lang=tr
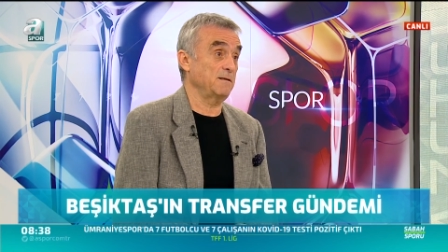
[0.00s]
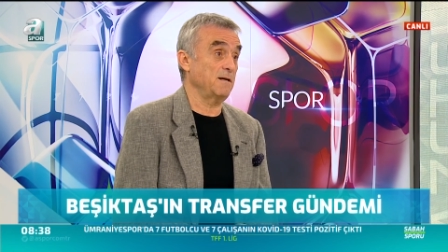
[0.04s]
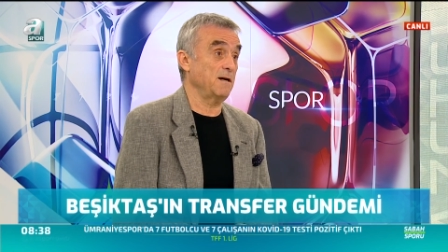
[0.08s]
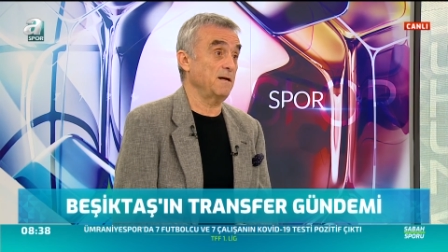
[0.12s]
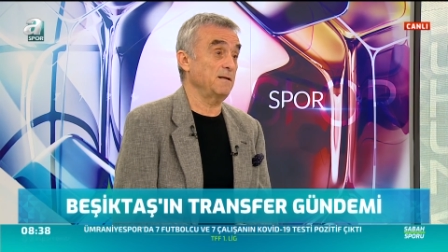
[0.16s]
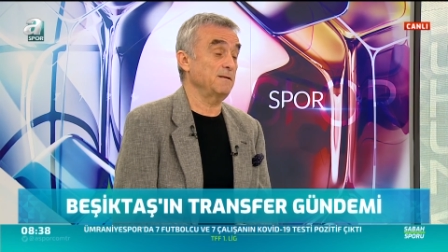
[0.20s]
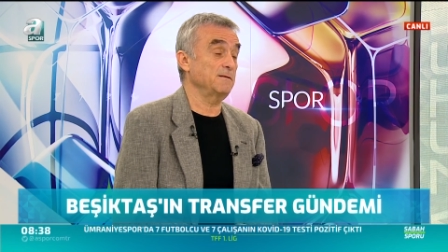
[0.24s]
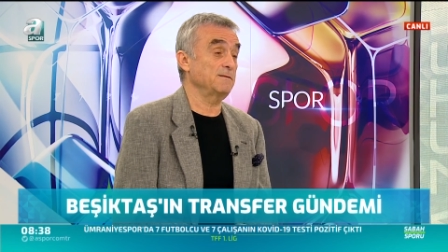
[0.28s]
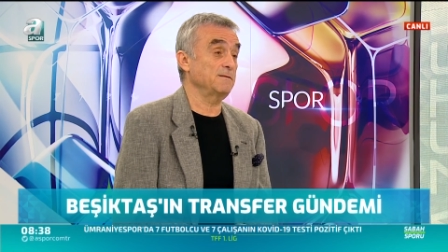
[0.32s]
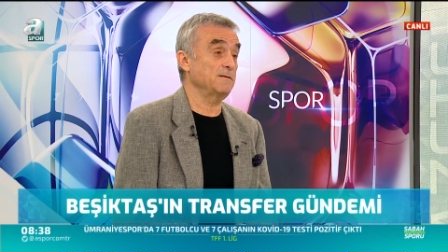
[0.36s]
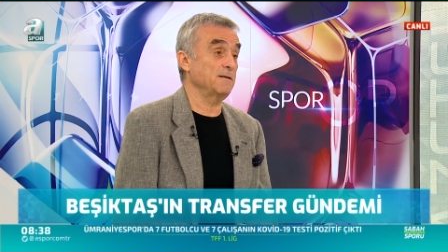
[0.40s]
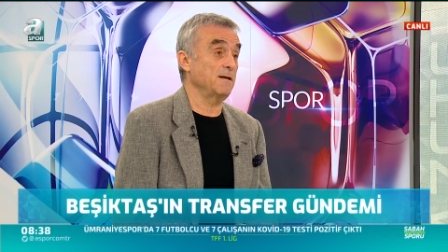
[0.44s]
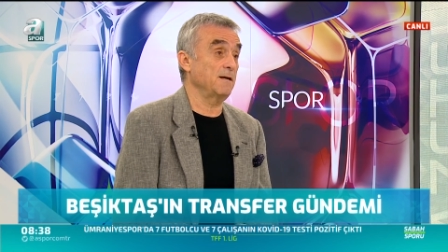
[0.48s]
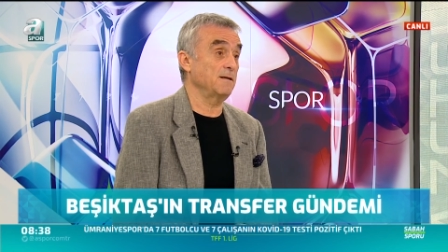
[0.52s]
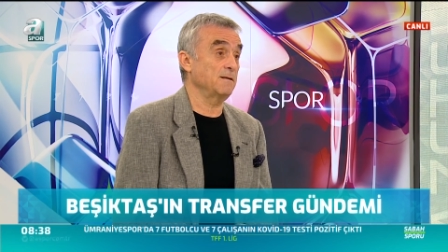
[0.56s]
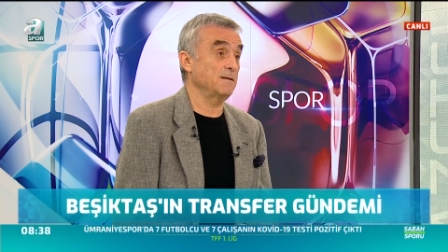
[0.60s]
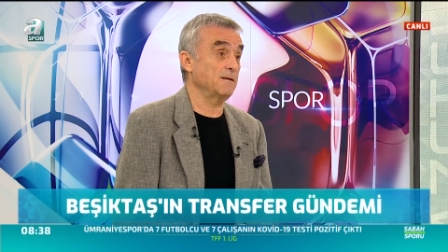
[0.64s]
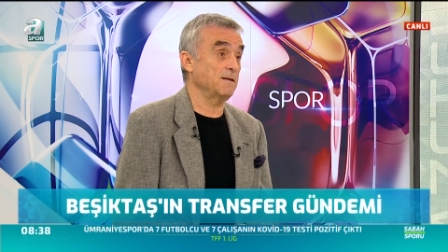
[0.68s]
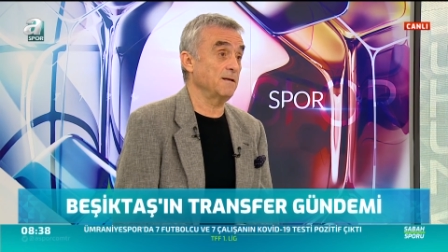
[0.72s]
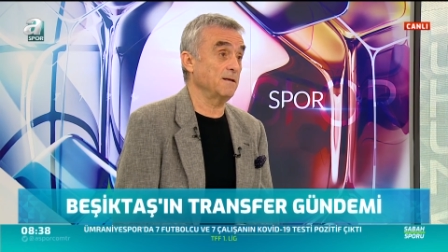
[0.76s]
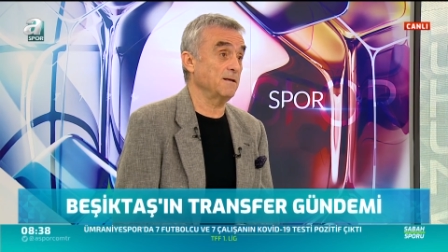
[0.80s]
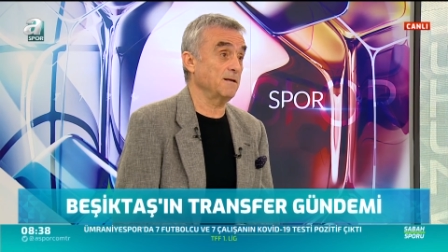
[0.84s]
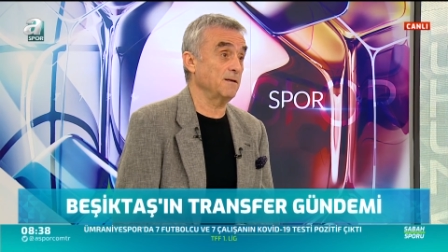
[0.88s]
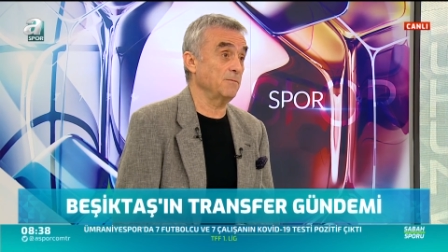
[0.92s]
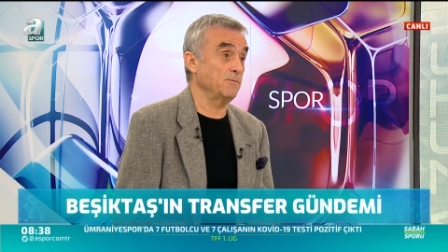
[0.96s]
Aynı
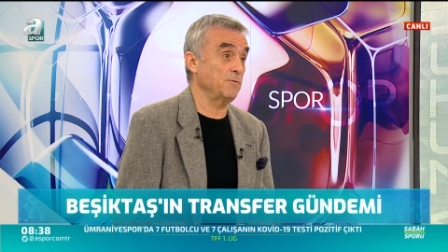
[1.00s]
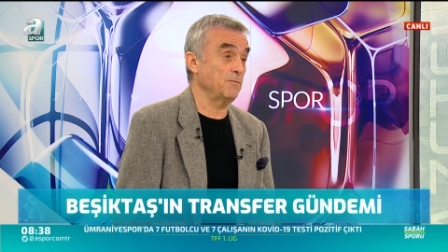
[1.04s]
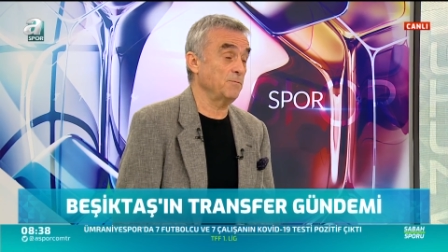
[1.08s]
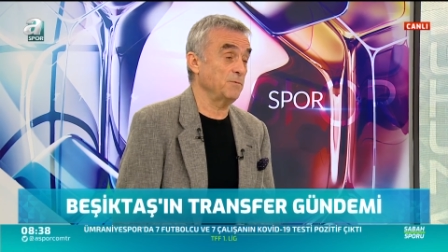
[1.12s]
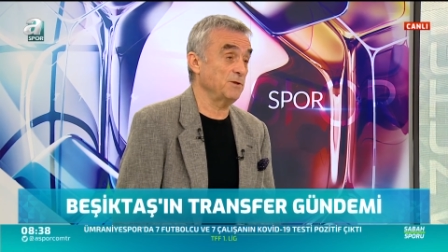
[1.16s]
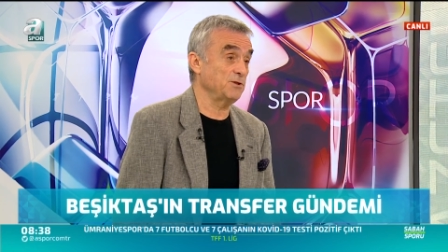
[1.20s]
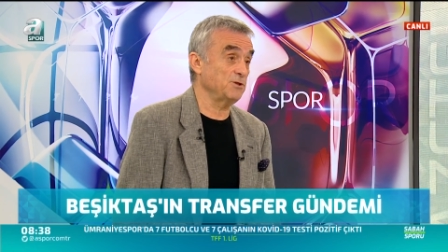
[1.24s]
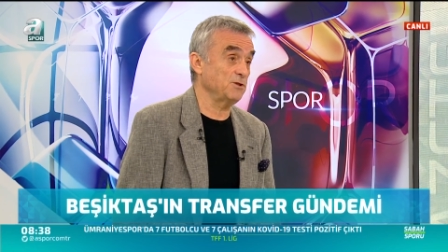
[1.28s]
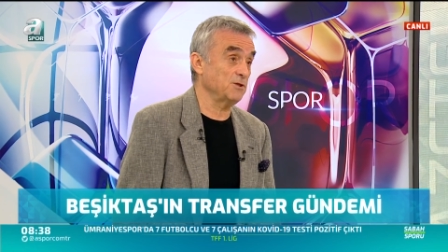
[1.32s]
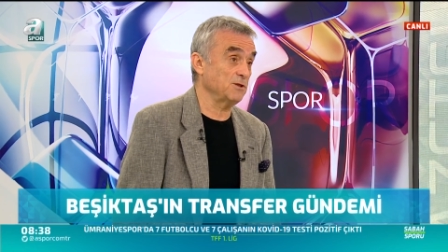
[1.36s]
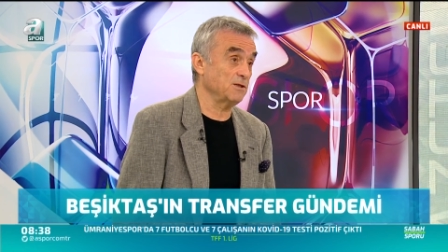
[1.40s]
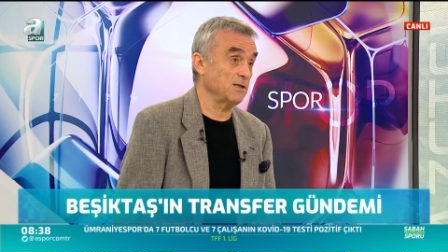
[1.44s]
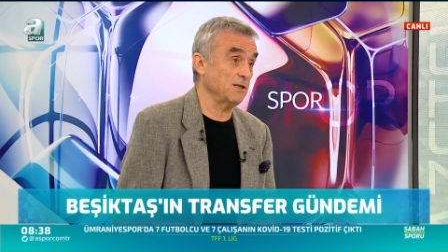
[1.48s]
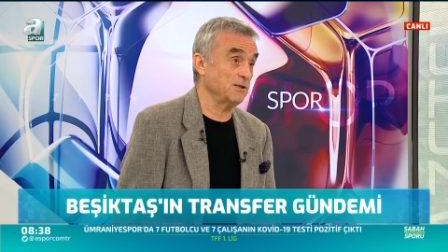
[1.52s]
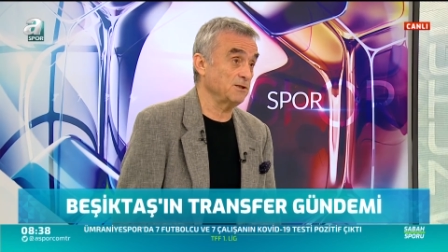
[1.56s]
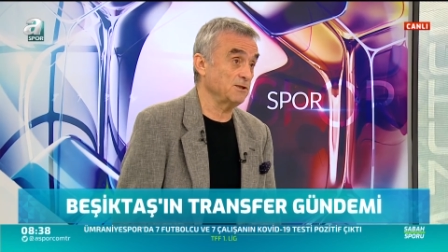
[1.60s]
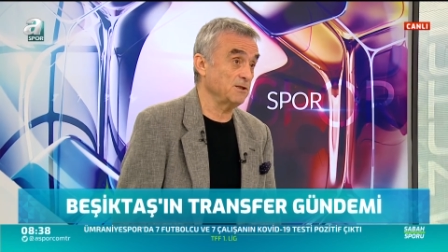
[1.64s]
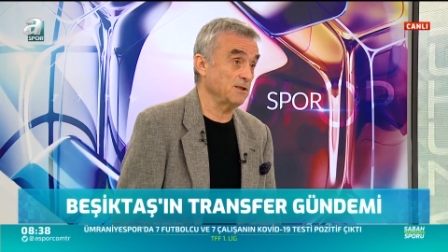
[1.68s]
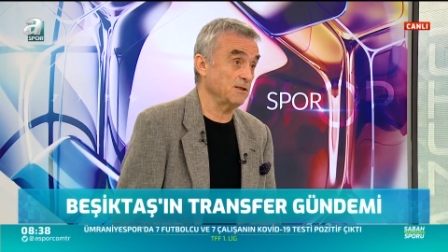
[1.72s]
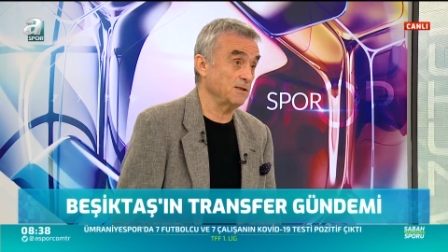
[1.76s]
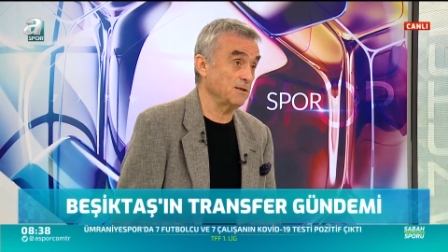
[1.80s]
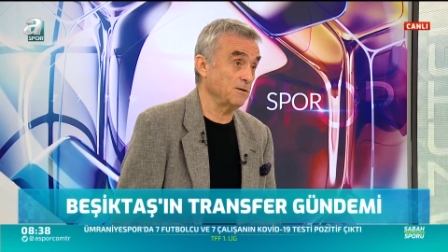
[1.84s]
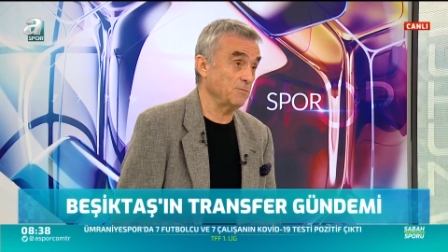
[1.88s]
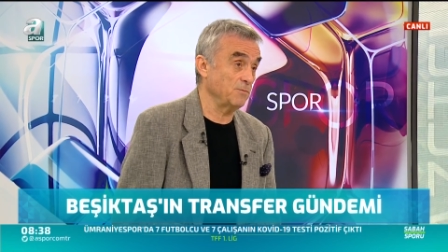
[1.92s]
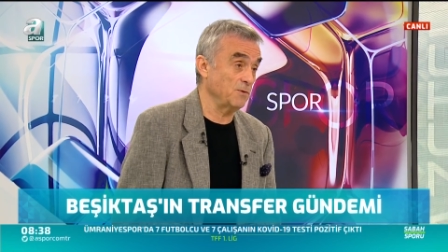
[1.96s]
sağlık ekibi
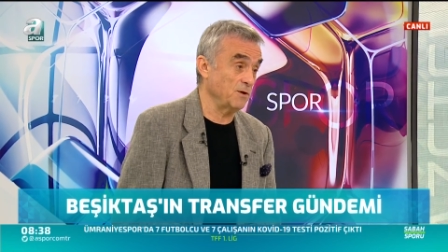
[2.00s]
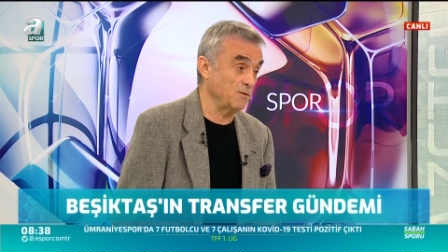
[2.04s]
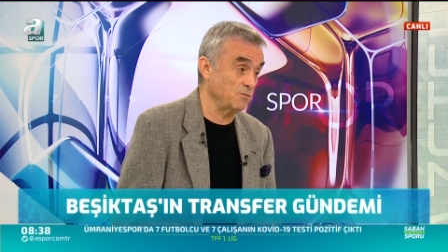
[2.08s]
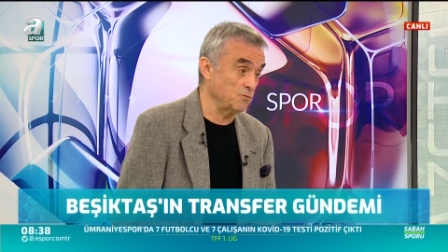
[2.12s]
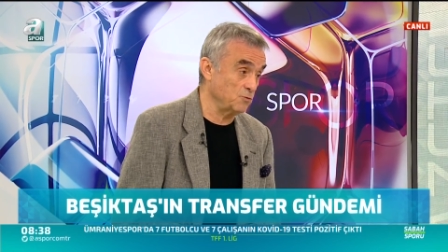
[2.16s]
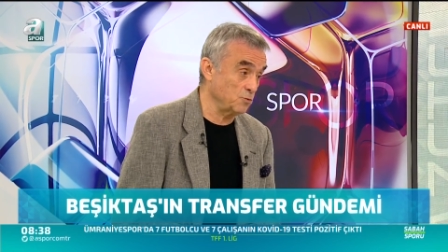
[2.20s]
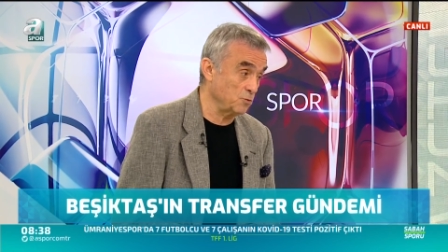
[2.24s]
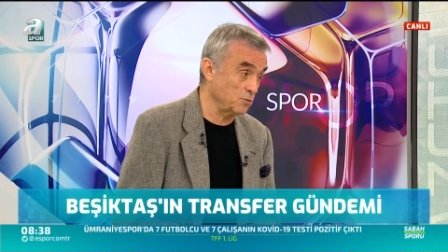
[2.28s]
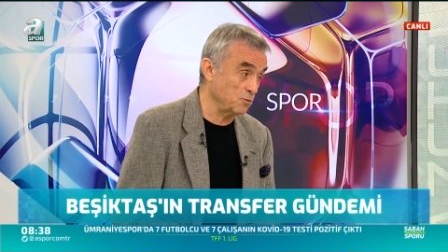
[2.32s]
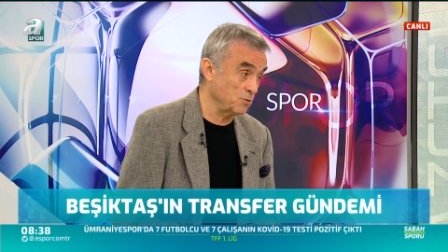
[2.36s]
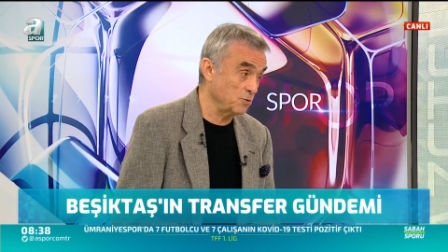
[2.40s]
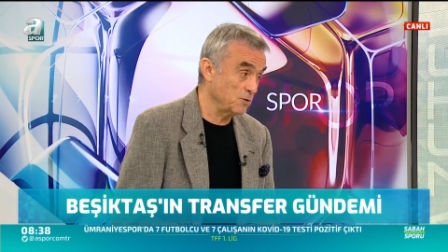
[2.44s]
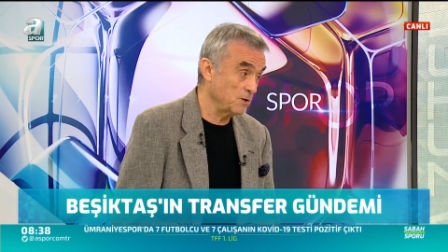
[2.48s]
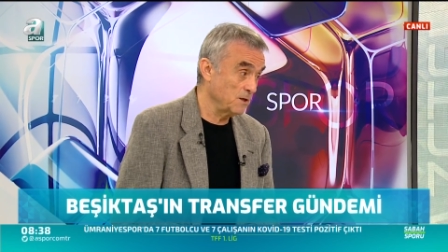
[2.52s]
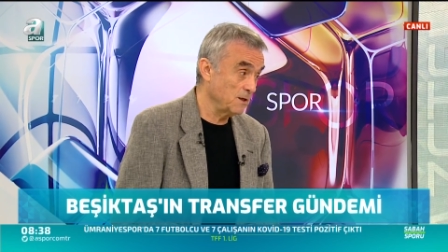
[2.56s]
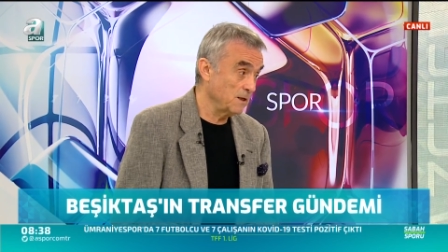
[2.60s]
Beşiktaş'ta da mevcut.